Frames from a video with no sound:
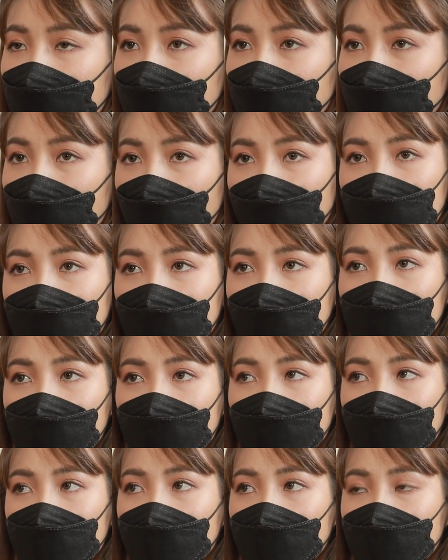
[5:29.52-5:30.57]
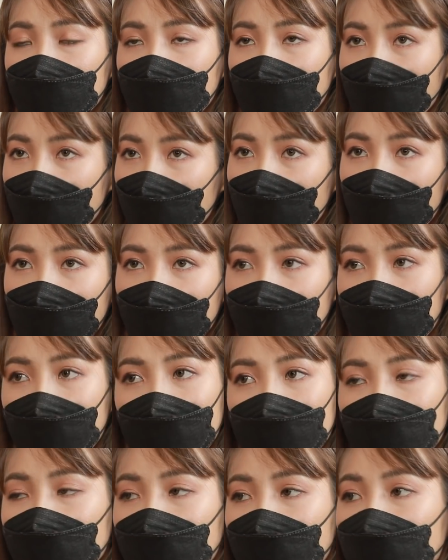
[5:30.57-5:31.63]
ทุกคนทั้งพ่อกับแม่
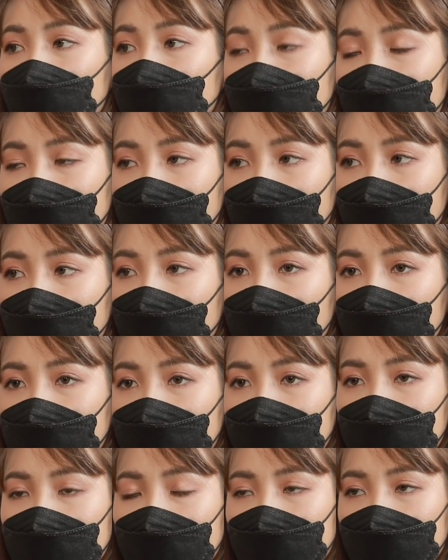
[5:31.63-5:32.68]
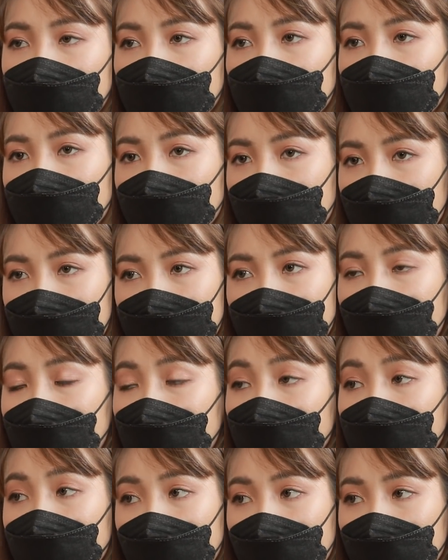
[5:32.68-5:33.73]
ทุกคนเลยค่ะก็เหมือนปรึกษาอะไร
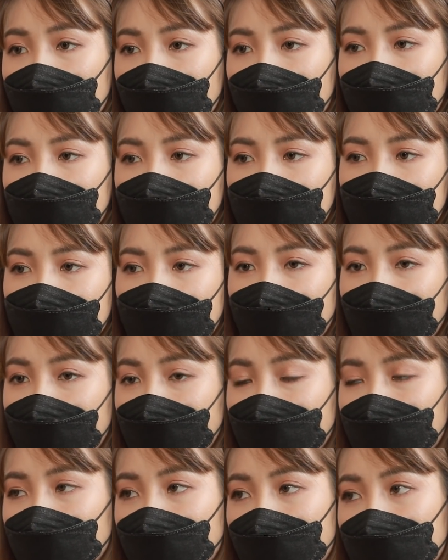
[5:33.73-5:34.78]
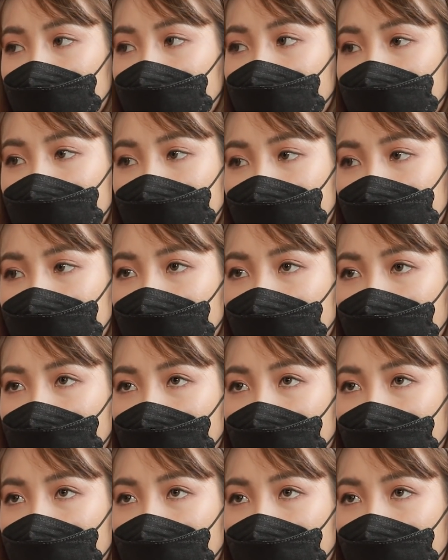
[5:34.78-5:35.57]
เงี้ยค่ะว่าจะไปดีไหมอะไรเงี้ย